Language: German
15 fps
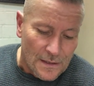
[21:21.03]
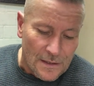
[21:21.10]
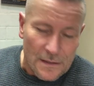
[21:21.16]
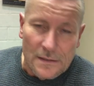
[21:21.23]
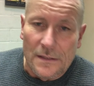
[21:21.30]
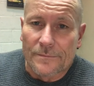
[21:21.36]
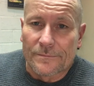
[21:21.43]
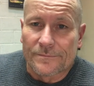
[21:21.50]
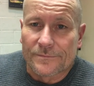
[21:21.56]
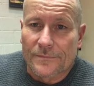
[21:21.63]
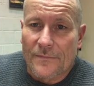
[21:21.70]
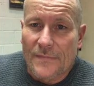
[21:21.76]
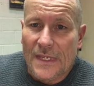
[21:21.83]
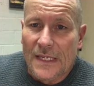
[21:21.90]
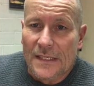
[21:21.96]
äh,
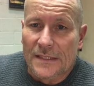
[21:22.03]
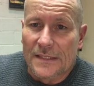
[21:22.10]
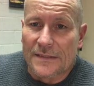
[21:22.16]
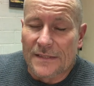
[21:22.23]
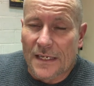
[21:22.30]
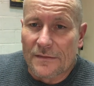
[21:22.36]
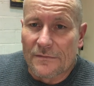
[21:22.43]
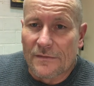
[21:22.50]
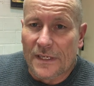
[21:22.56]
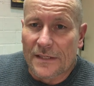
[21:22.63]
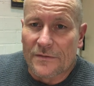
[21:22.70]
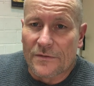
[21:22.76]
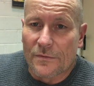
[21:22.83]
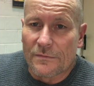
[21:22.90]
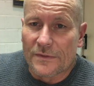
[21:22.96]
die Sachen werden
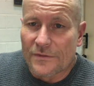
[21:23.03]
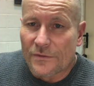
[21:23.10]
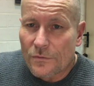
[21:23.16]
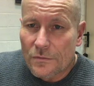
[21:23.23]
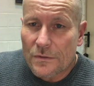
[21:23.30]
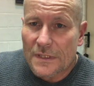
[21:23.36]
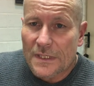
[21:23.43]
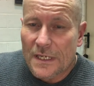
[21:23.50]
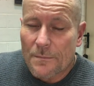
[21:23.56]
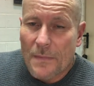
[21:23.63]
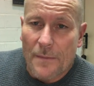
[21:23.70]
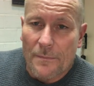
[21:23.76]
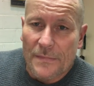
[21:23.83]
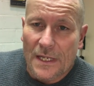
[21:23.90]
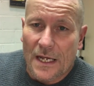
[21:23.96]
sowieso dem
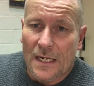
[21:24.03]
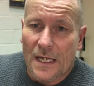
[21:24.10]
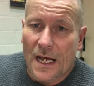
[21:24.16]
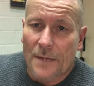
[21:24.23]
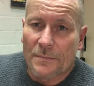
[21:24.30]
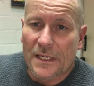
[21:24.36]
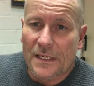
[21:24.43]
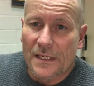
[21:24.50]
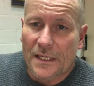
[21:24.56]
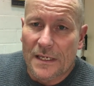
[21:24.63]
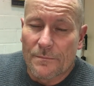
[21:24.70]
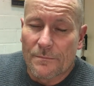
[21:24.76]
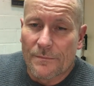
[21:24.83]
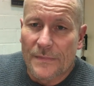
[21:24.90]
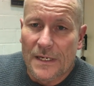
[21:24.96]
Amt alle
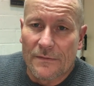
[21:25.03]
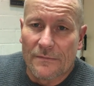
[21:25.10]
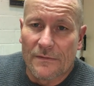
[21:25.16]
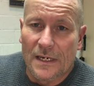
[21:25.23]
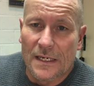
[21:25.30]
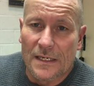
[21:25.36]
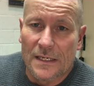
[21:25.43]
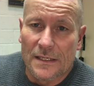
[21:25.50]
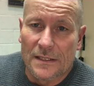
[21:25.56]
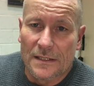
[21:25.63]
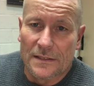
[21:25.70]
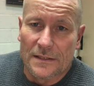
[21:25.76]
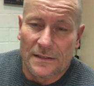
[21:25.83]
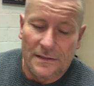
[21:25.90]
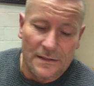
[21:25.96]
abgegeben, weil
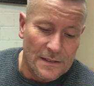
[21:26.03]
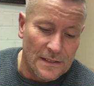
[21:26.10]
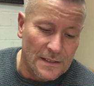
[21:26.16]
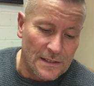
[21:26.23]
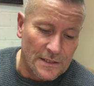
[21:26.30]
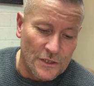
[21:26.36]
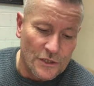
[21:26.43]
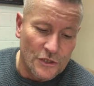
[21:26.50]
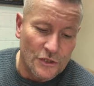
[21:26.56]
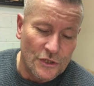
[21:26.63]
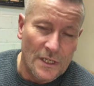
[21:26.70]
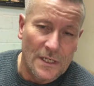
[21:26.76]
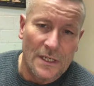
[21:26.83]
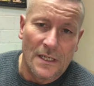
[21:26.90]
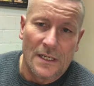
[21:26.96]
ich
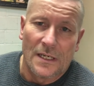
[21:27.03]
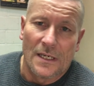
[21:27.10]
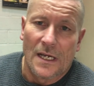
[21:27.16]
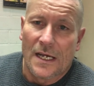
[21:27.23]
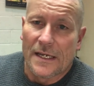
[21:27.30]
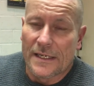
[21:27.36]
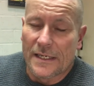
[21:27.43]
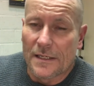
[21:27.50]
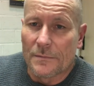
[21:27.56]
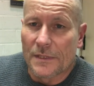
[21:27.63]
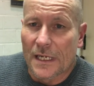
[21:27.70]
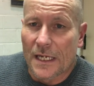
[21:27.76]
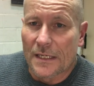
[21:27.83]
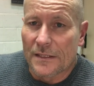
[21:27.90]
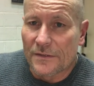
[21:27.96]
eben
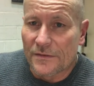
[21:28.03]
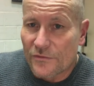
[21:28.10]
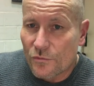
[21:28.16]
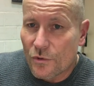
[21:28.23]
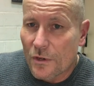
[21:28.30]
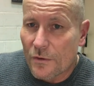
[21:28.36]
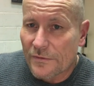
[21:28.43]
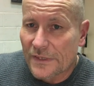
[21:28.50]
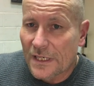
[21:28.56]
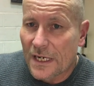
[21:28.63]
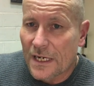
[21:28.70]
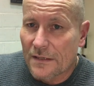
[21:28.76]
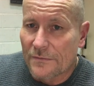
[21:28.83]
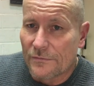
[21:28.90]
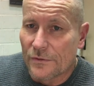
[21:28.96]
einen
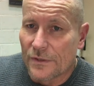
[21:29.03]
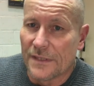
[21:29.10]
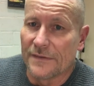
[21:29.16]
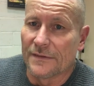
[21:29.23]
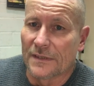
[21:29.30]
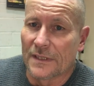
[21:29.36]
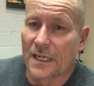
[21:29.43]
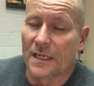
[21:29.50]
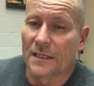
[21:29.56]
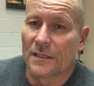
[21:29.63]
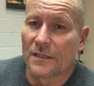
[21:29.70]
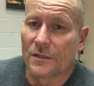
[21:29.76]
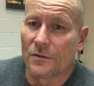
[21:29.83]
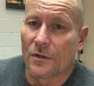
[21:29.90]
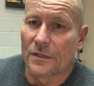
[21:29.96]
Suchauftrag für diesen Tag
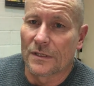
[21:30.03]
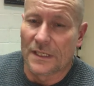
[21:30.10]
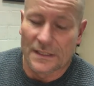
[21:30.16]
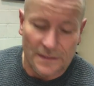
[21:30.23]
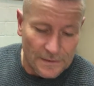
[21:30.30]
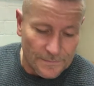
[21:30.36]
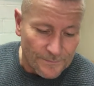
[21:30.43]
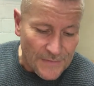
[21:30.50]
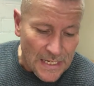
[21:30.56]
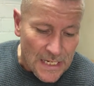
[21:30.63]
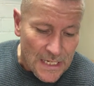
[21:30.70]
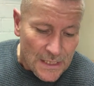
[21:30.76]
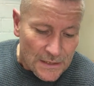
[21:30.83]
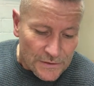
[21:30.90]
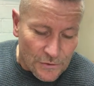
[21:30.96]
dort hatte.
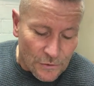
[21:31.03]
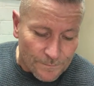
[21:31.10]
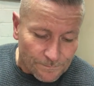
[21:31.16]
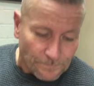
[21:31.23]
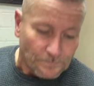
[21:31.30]
So,